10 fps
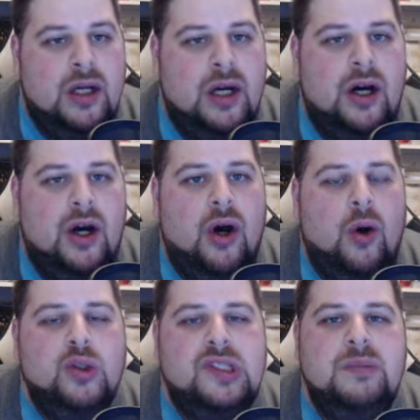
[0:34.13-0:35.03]
Euh,
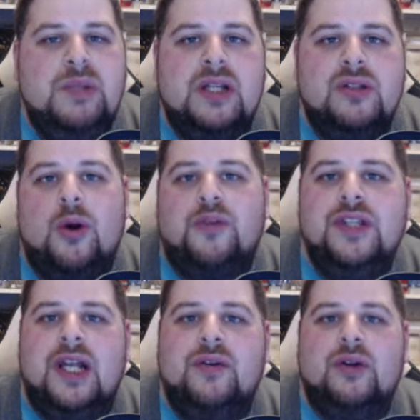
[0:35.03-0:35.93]
aussi bien sur
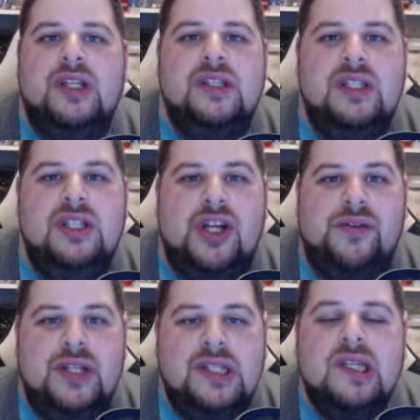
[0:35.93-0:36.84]
Final Fantasy,
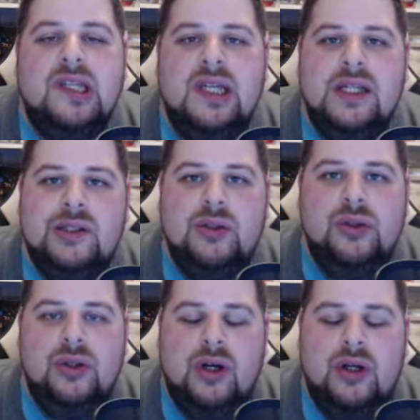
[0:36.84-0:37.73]
j'avais essayé de,
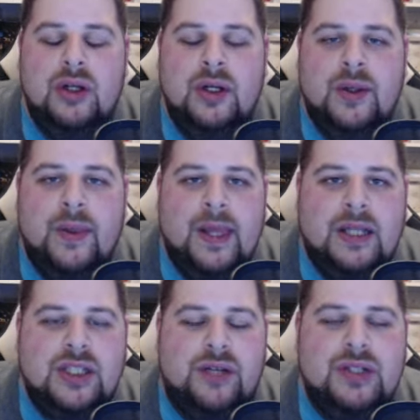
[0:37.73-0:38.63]
euh,
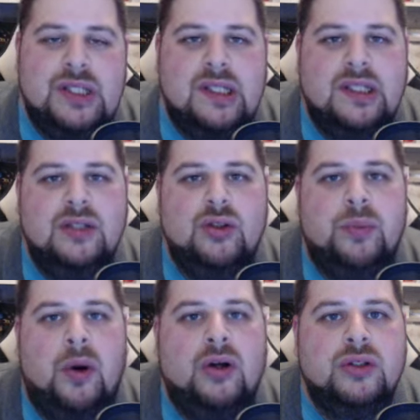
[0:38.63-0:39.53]
j'avais essayé de
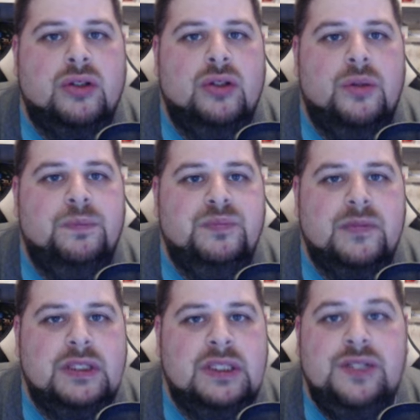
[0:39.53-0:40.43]
prendre euh,
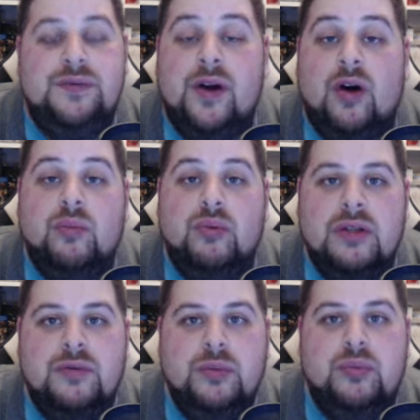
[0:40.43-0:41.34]
différents points
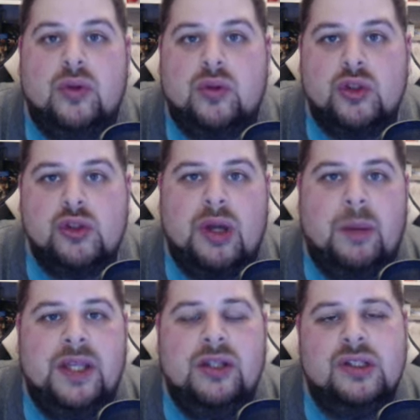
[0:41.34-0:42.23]
de vue pour construire
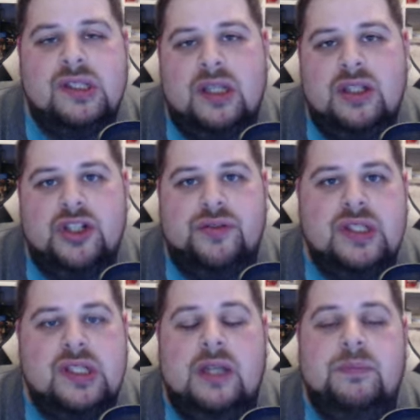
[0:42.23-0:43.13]
ma note, c'est-à-dire j'avais
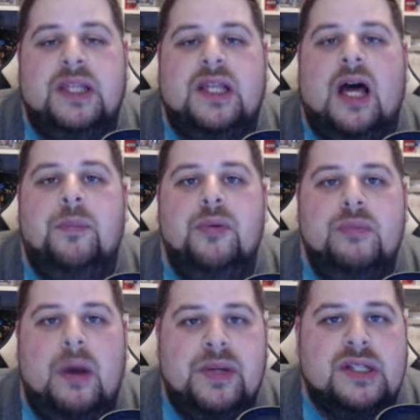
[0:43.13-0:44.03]
essayé de mettre un peu de
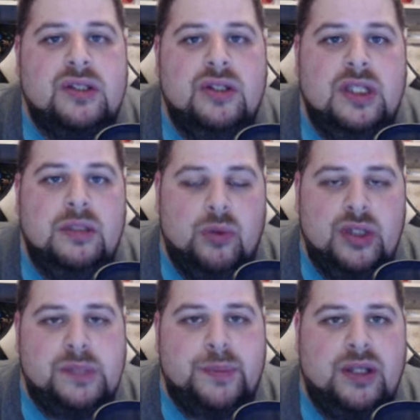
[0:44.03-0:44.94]
ma personne et de mon
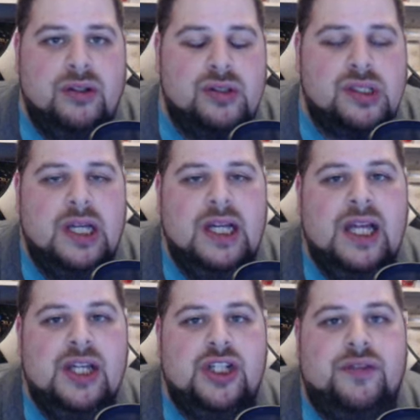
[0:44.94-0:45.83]
expérience.
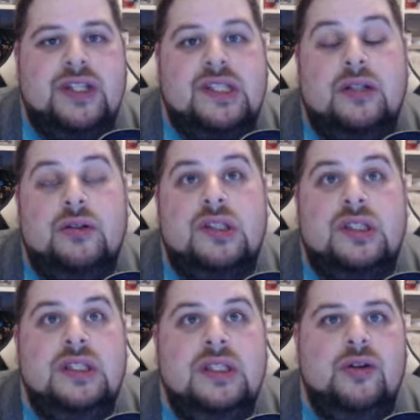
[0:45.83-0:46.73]
J'avais essayé
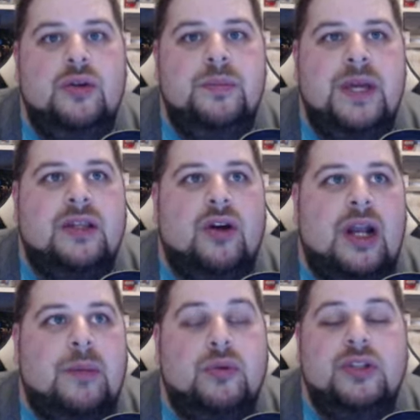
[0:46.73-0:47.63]
aussi de mettre dans
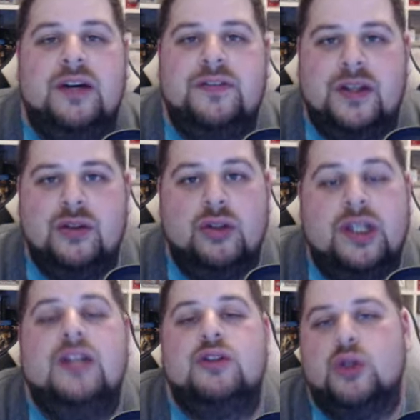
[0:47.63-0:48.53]
la peau d'un fan
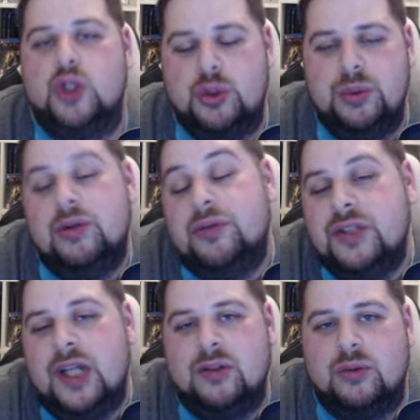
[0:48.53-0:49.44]
total, ce que je suis au
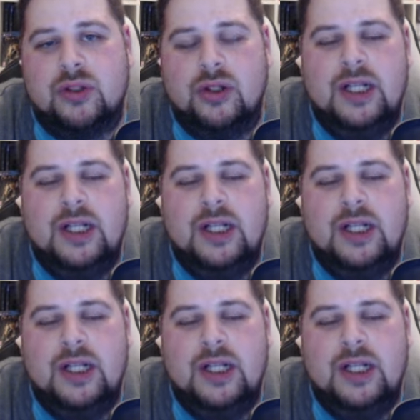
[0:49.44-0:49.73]
final, donc euh,